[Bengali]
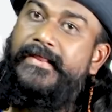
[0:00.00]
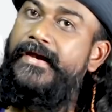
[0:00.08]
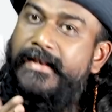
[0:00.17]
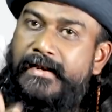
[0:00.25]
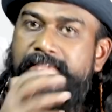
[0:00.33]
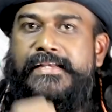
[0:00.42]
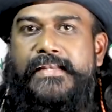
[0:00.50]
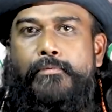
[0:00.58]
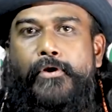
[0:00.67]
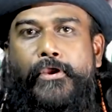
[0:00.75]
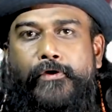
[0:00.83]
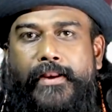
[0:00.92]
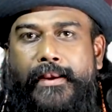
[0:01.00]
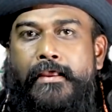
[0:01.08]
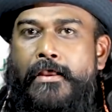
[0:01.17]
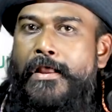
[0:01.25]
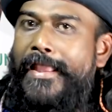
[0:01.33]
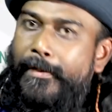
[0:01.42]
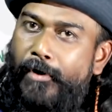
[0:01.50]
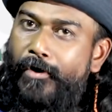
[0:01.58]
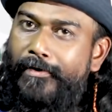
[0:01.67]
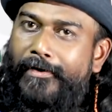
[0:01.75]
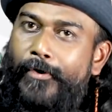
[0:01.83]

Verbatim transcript: ক্রিকেটাররা সেটা মনে করেন এবং